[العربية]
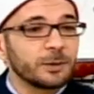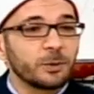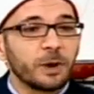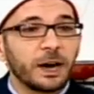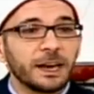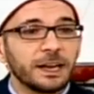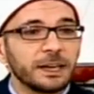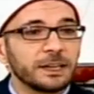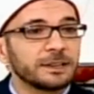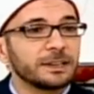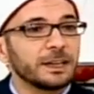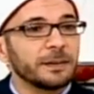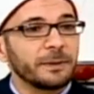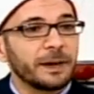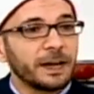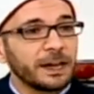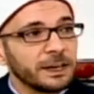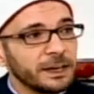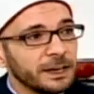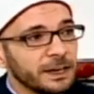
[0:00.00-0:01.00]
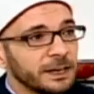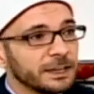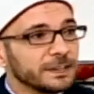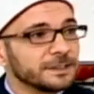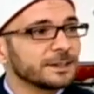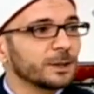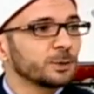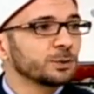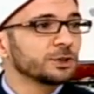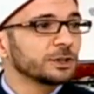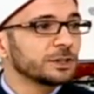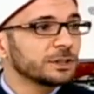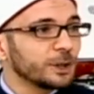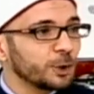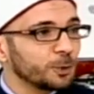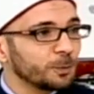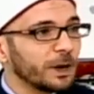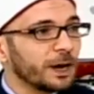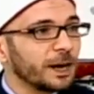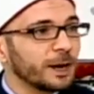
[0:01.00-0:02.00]
وعلاقتنا مع زوجتنا
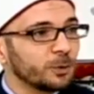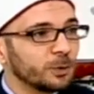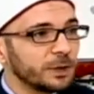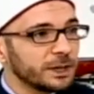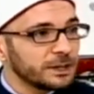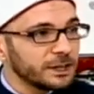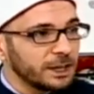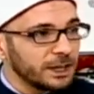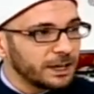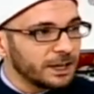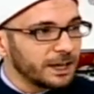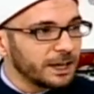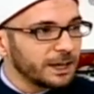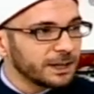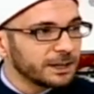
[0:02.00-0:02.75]
ومع أولادنا إلى